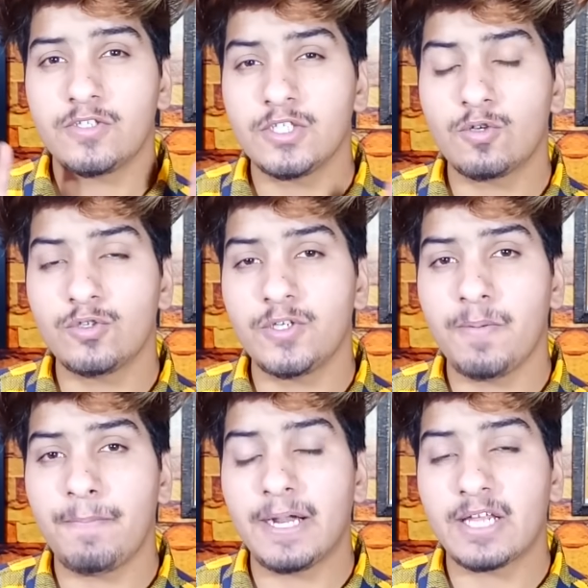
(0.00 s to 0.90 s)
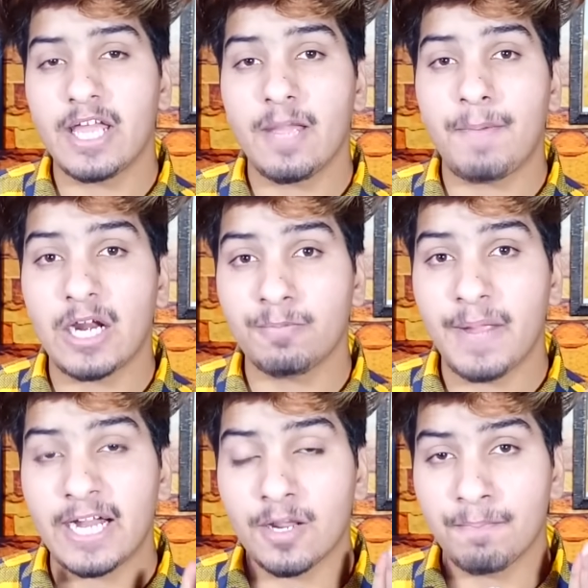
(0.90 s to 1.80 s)
जिस कुर्सी पे बैठ के ये भारत
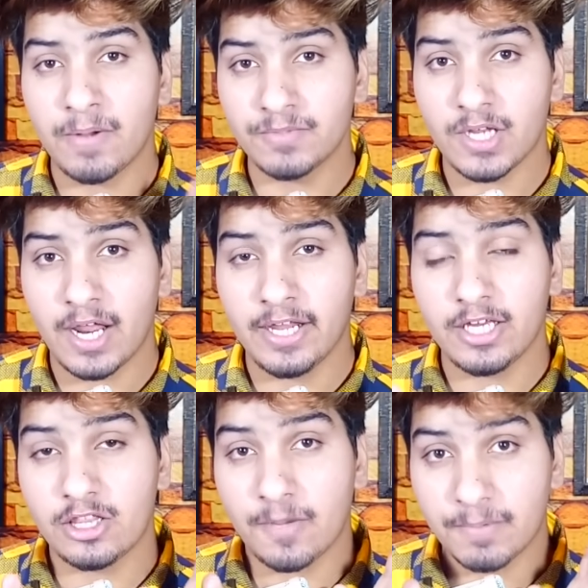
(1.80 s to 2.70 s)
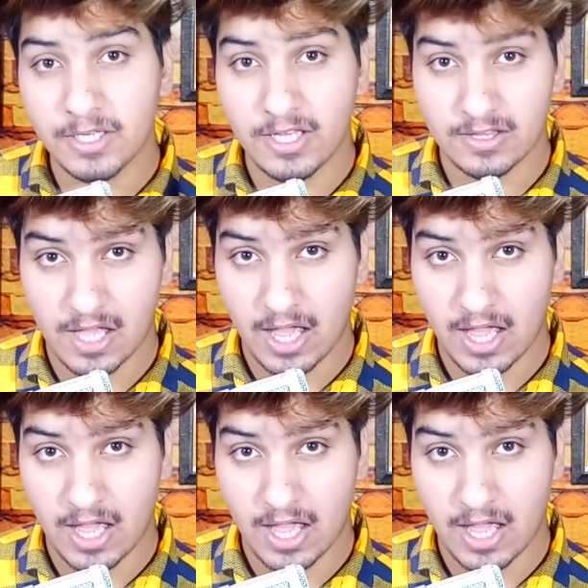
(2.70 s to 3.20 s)
पे एटम बम चलाने की धमकी देता